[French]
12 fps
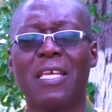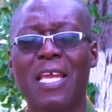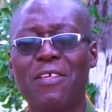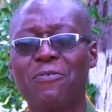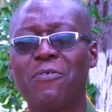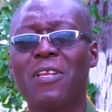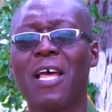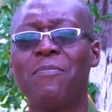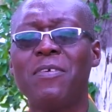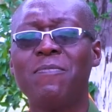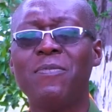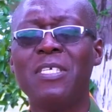qu'est-ce que la
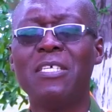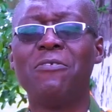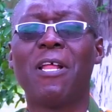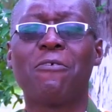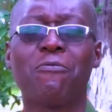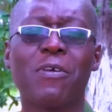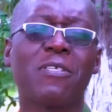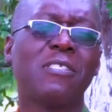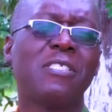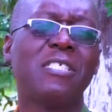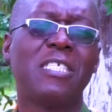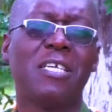Bible dit de la
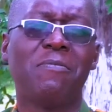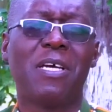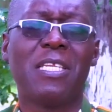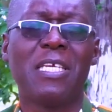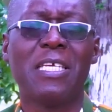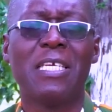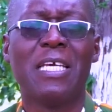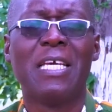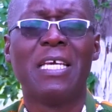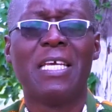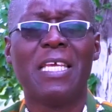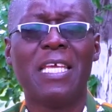70e année
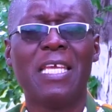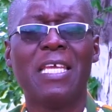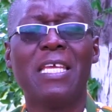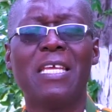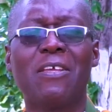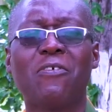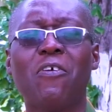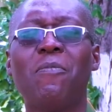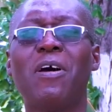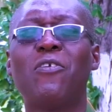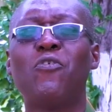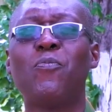et
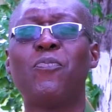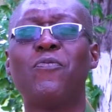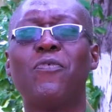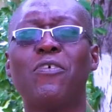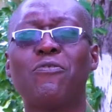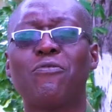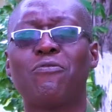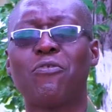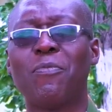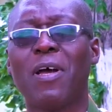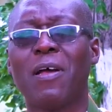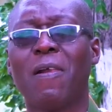comment nous pouvons
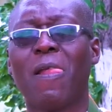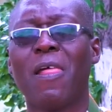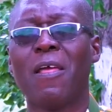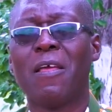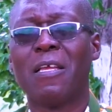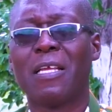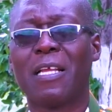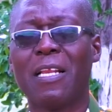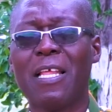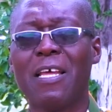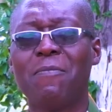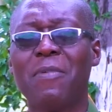justement
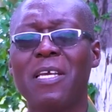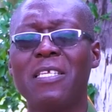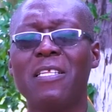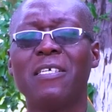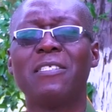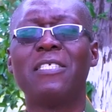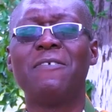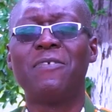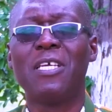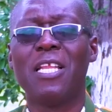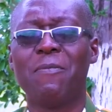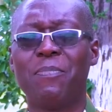clairement
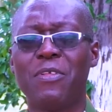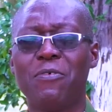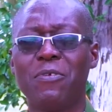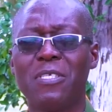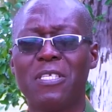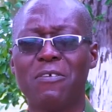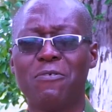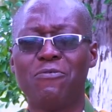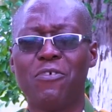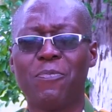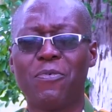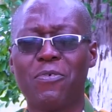identifier les priorités de
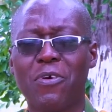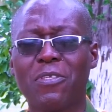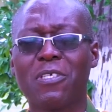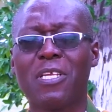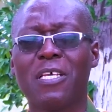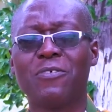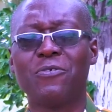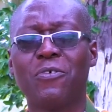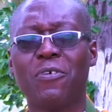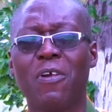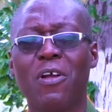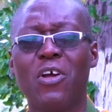Dieu pour notre
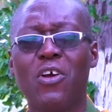nation,